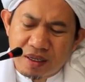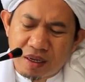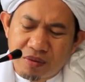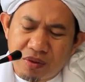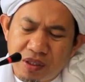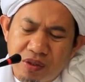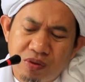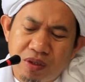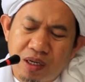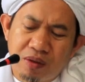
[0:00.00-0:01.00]
Kamu
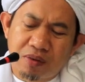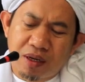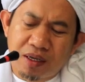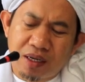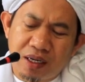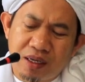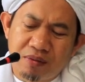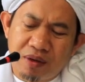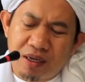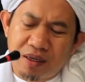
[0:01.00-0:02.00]
itu dalam keadaan
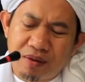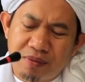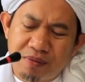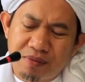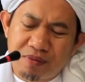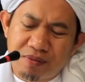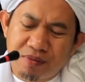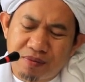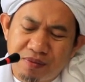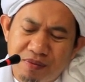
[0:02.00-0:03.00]
lemah.
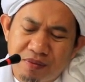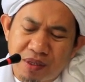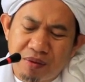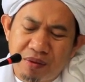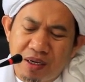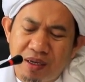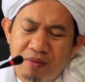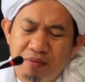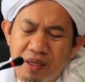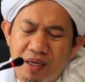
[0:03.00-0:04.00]

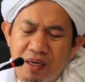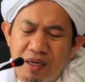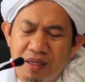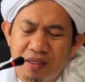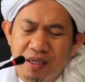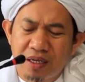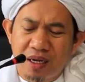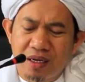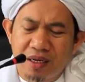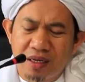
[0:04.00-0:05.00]
Bagaimana? ada
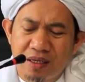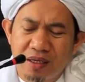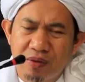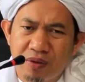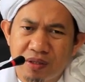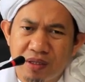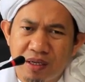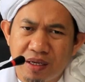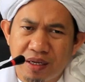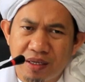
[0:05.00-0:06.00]
adadi
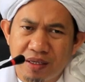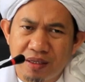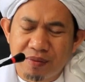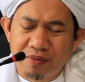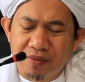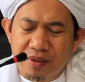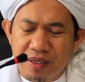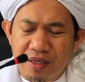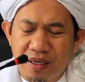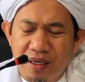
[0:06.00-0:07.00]
wasilahi.
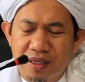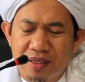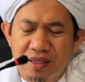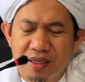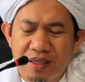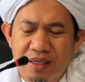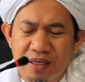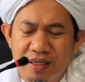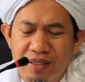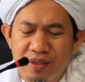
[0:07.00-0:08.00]
Dengan
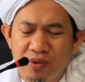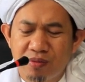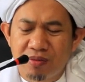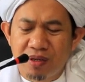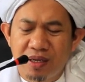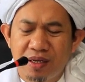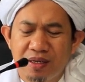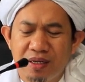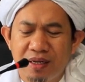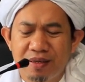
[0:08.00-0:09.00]
sedikit jumlah
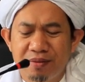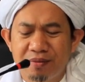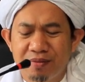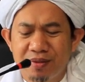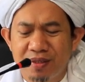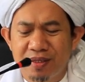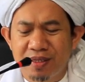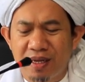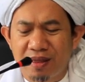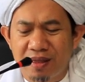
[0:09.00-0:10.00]
dan
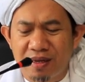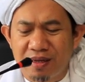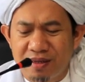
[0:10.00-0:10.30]
senjata.